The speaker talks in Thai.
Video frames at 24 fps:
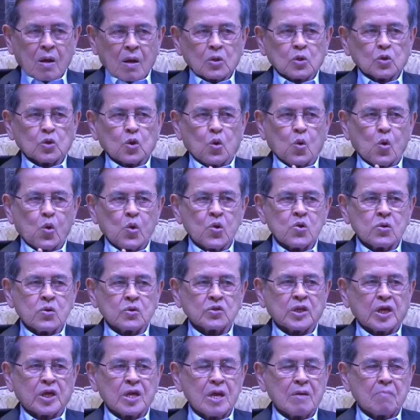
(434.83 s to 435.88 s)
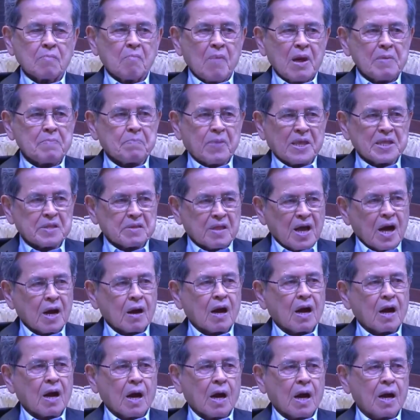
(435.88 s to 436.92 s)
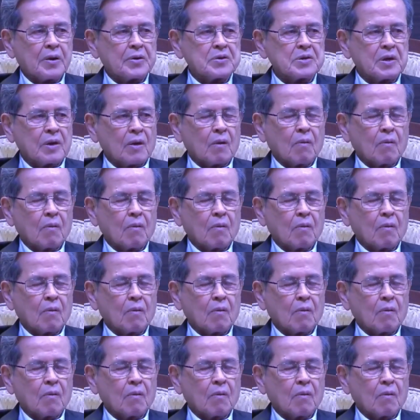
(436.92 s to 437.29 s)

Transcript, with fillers: ทุนที่ไม่เป็นทางการเนี่ย